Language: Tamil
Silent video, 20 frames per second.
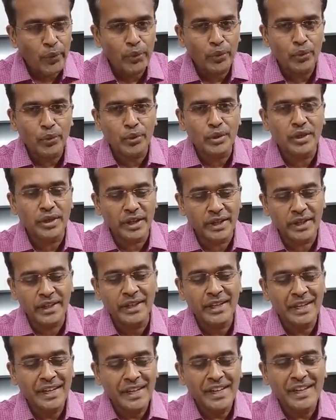ஊதுங்க
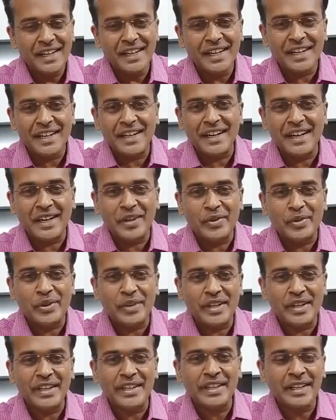இல்லை காய விடுங்க
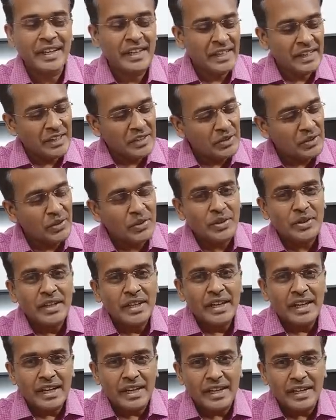ஸோ
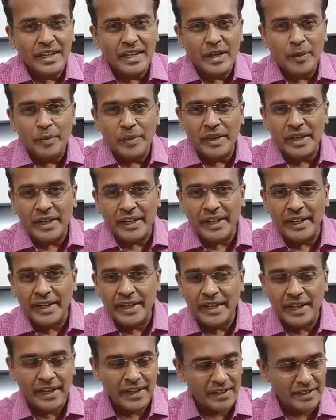இப்போ
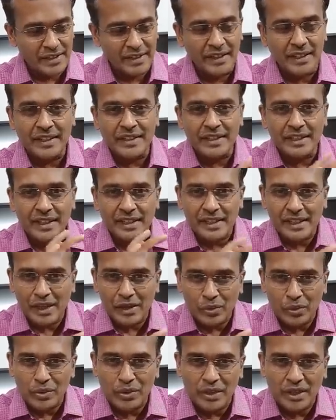ரெடியாக இருக்குது இந்த இடத்துல
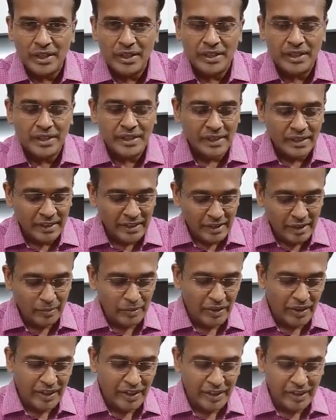குத்துறதுக்கு நம்ம
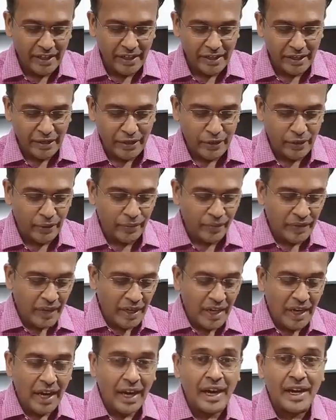ரெடி ஆகிட்டோம்
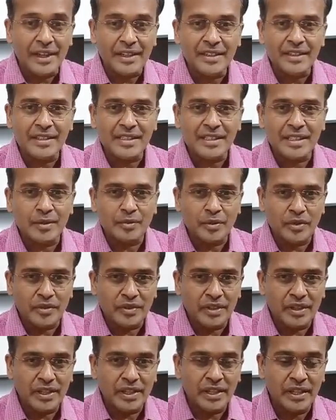அடுத்த ஸ்டெப்பு
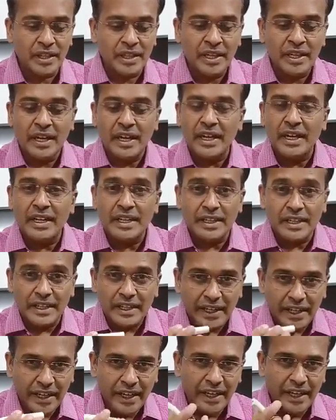வந்து
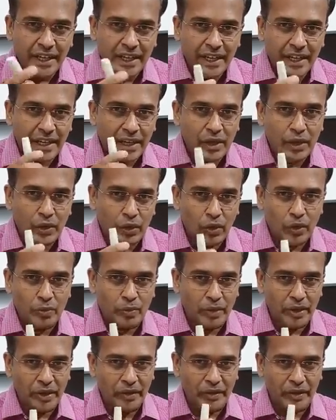நீடில் லோட்
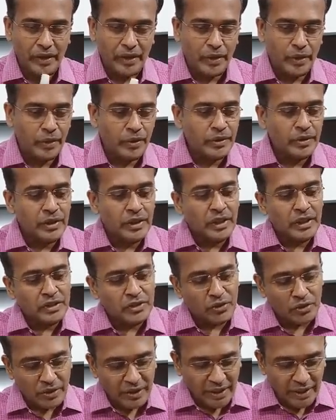பண்ணி வைக்கணும் ஸோ
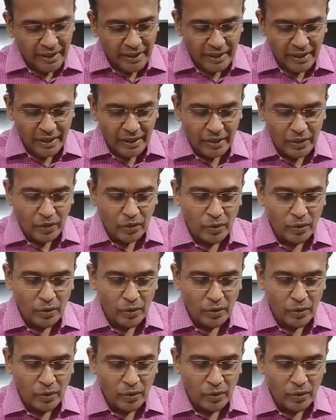நீடில் லோட்